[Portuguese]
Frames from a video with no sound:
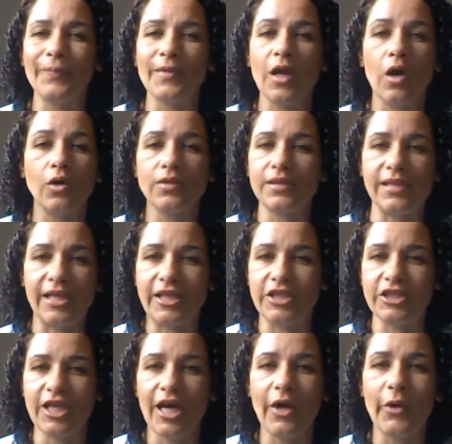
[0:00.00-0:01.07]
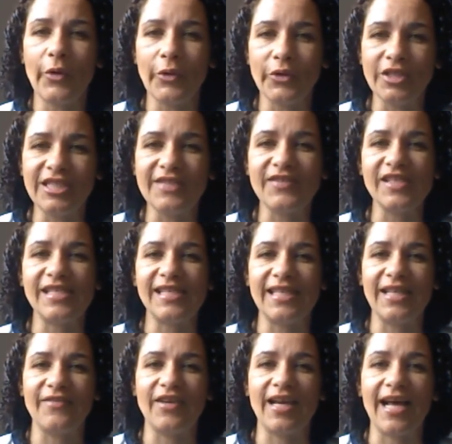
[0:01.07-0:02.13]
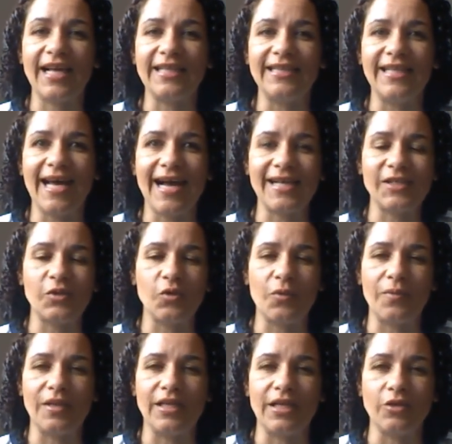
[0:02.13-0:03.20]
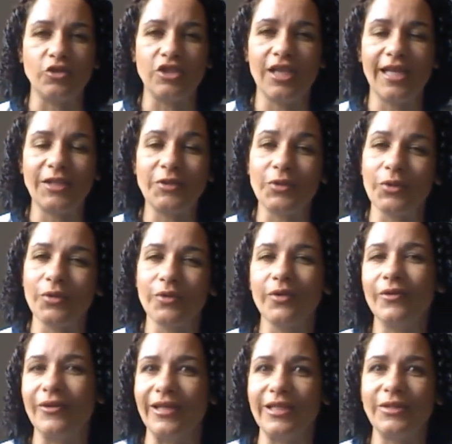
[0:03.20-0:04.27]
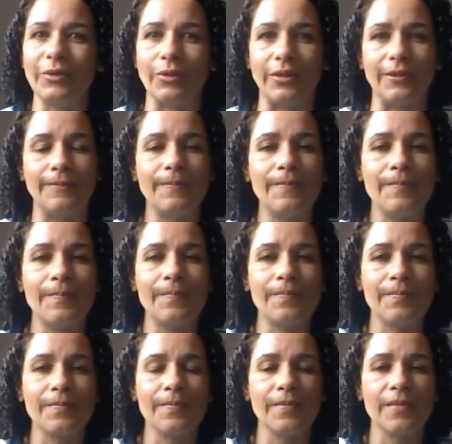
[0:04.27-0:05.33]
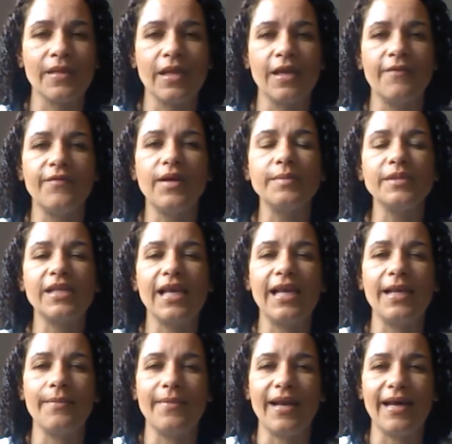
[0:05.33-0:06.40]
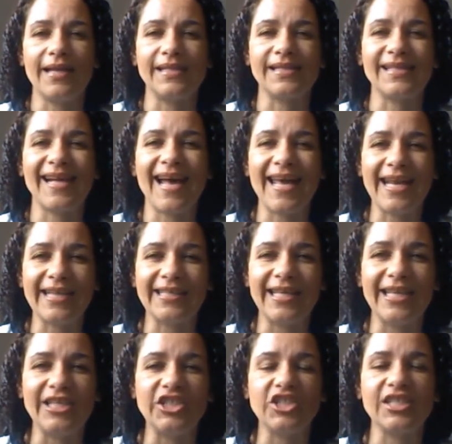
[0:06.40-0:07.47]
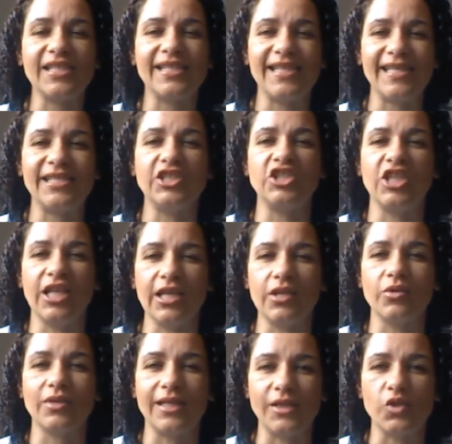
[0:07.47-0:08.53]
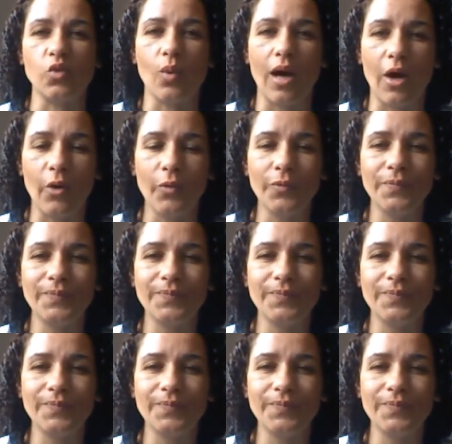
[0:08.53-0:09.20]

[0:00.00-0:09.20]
Ou seja, hoje você deverá dar sua opinião de leitor ou leitora. Vamos relembrar as características desse gênero textual